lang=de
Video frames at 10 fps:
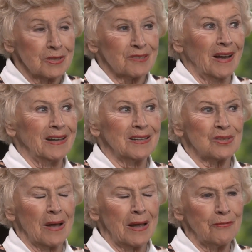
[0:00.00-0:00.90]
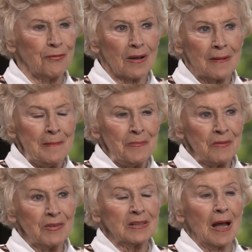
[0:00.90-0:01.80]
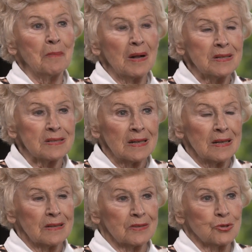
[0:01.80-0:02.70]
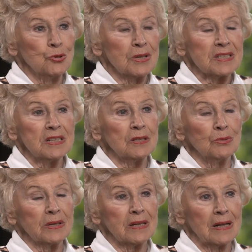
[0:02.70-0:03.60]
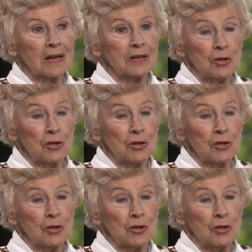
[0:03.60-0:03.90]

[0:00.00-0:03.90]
Und es war nicht so einfach, mhm. weil damals Züge sind nur gegangen.